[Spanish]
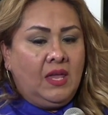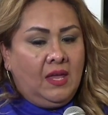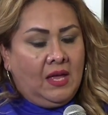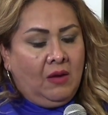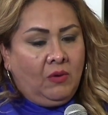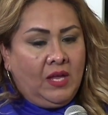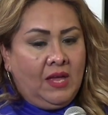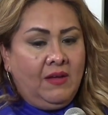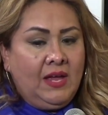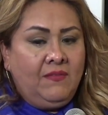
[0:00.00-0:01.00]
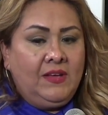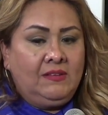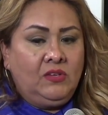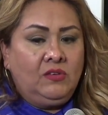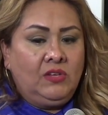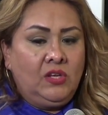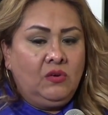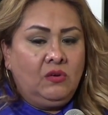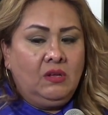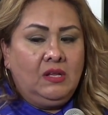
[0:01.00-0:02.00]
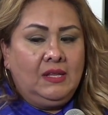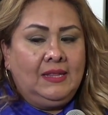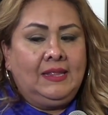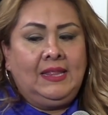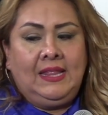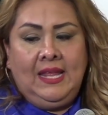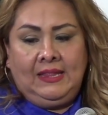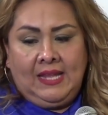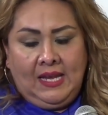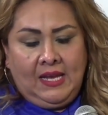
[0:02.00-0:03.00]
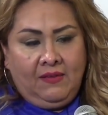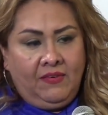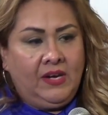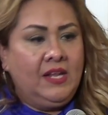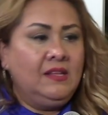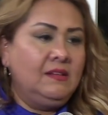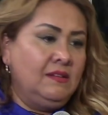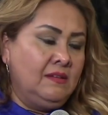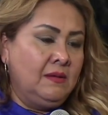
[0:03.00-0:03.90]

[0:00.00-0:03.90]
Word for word: aunque ya haya fallecido el señor, de Talina Fernández.